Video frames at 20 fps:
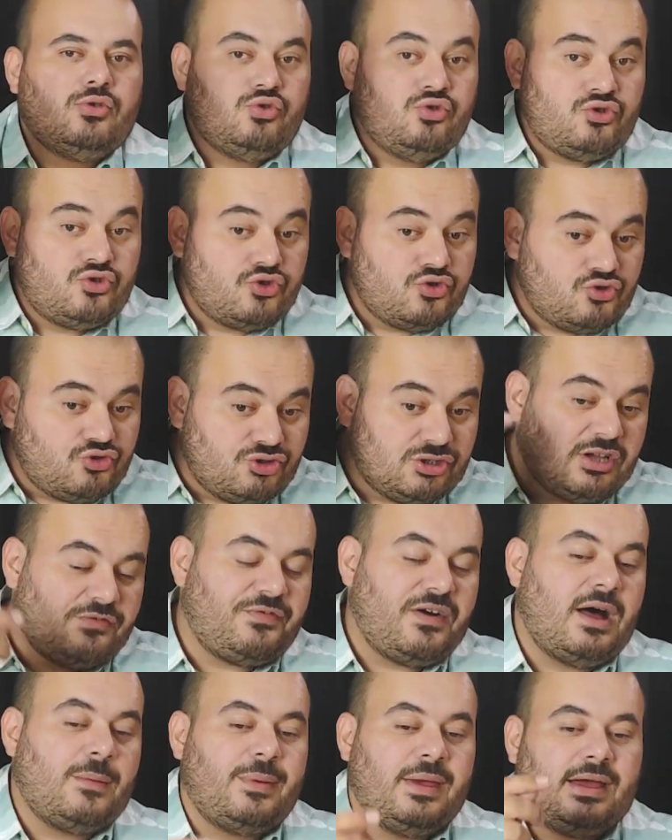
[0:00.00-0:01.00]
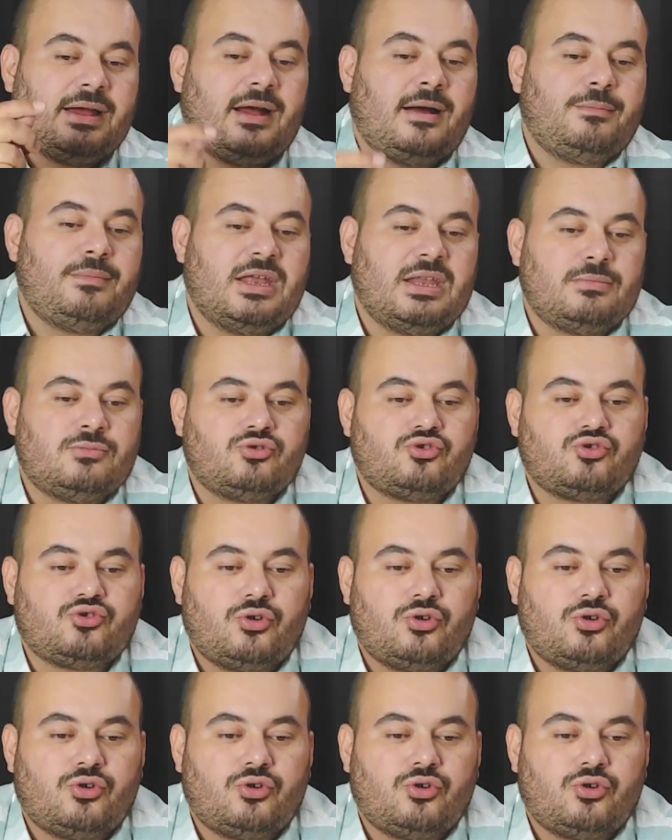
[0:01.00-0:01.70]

Üçüncü defa peygamberimiz